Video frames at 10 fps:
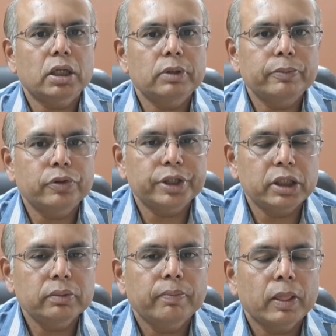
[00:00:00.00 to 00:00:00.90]
तक हमें
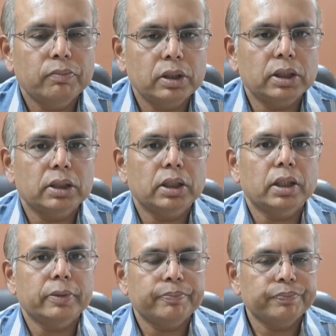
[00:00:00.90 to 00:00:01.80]
प्रोटीन मिल जाता
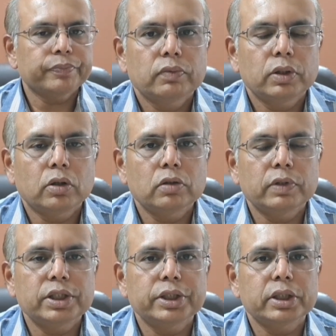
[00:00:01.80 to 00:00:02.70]
है फिर
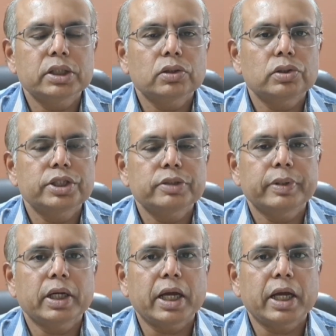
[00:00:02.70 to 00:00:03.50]
नॉन वेजिटेरियन सोर्सेज में